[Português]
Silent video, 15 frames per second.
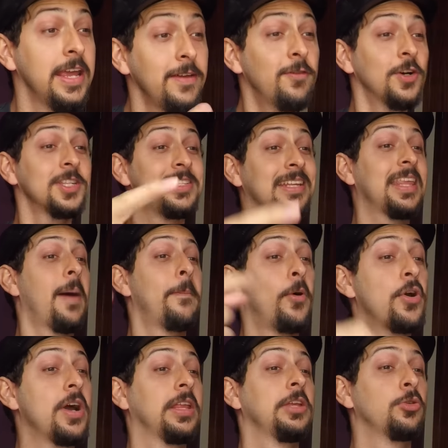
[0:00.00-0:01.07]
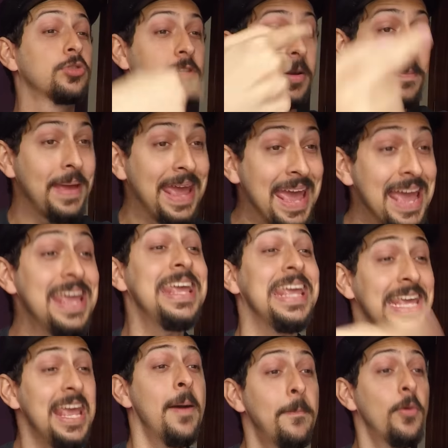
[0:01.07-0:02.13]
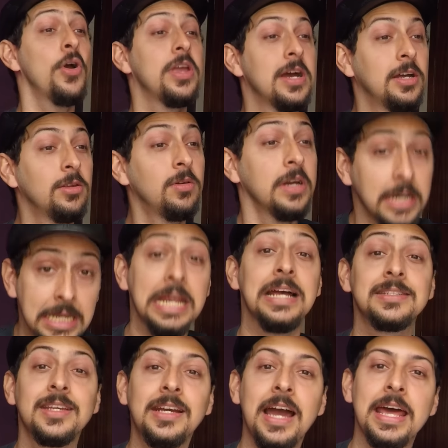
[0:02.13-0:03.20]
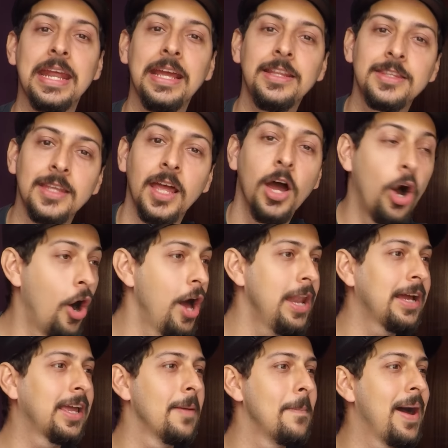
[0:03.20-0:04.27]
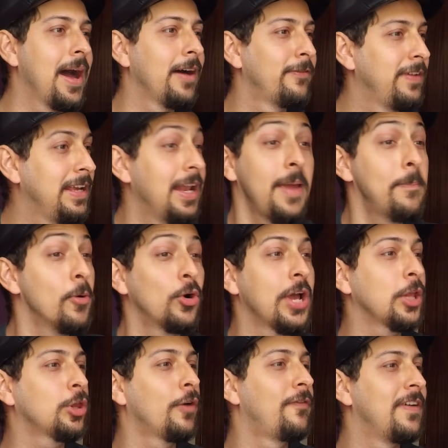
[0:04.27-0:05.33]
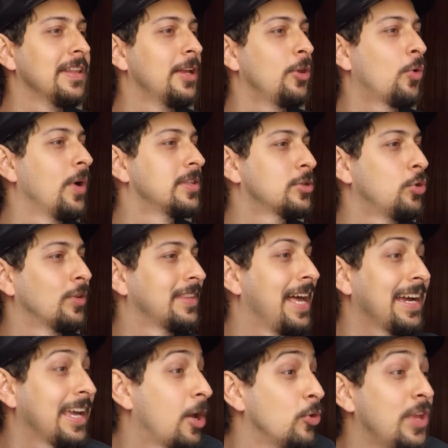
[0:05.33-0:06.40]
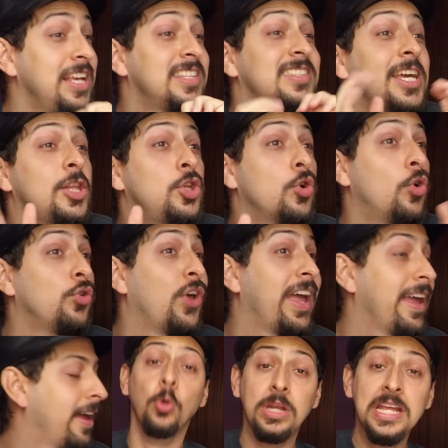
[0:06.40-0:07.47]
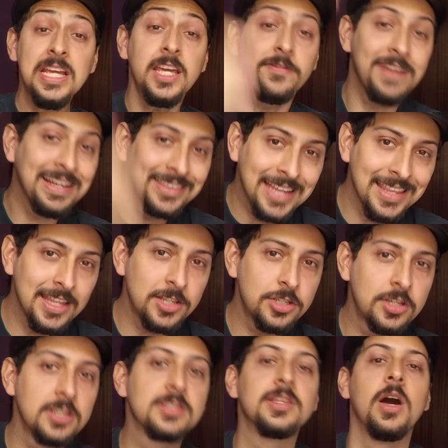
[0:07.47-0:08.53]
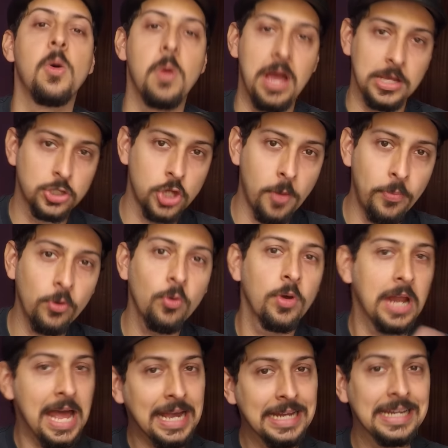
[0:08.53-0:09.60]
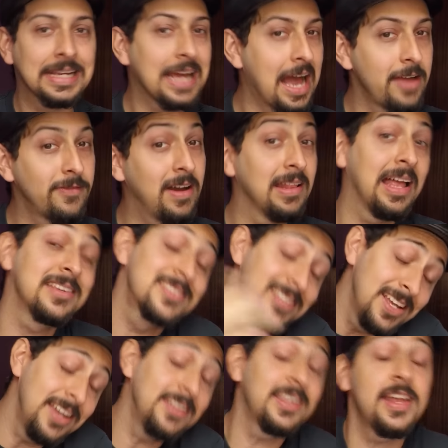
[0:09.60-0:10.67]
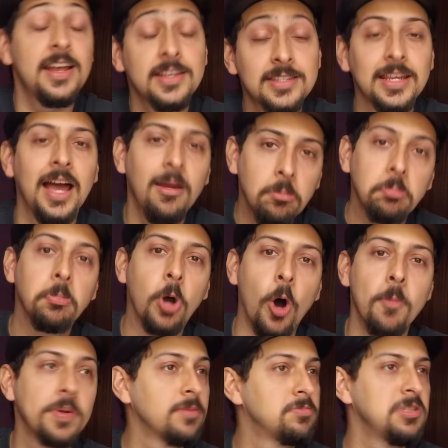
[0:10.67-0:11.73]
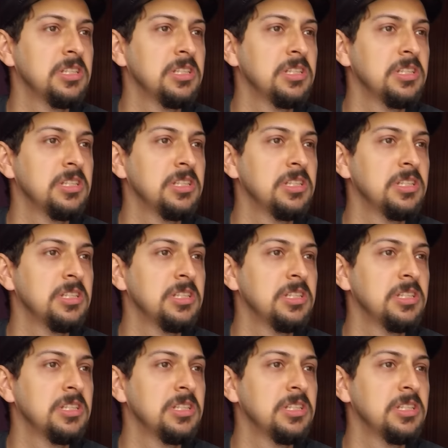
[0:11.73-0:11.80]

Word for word: E você está apoiando a indústria BR e apoiando criança carente. Olha que maravilha. E por que eu tô falando com esse sotaque que eu nem sei de onde é? O link vai estar tá na descrição. É só procurar, clicar e vai lá. Se interessar, compra.